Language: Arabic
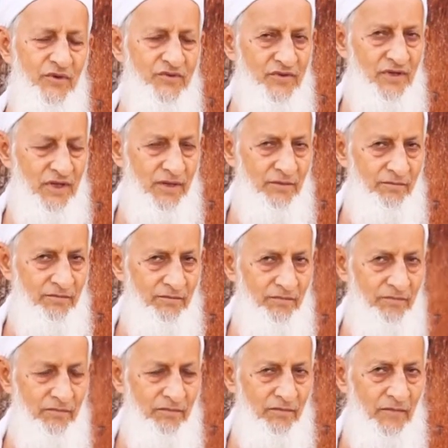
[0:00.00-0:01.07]
والسلام
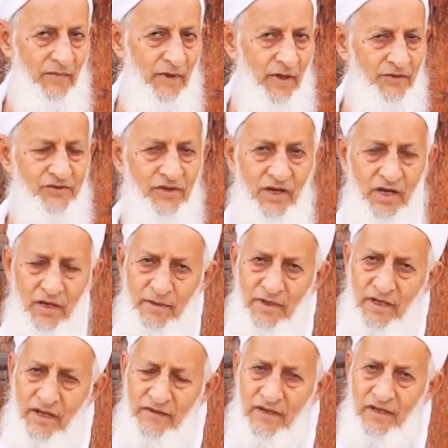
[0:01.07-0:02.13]
الصحابة
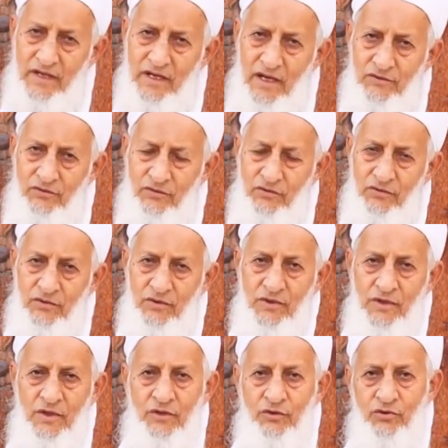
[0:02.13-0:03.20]
الذين كانوا
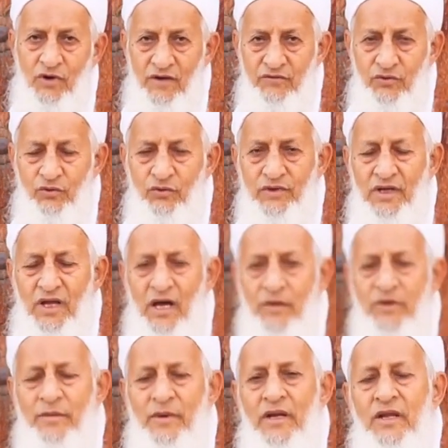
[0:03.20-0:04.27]
يرافقون
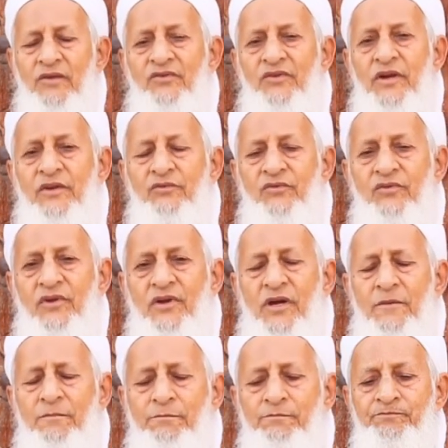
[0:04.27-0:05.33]
الحبيب عليه الصلاة
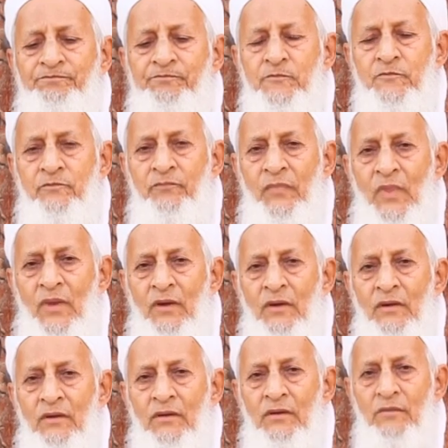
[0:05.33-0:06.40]
والسلام
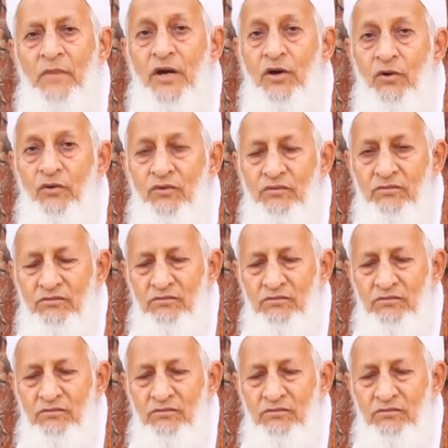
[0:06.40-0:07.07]
بكوا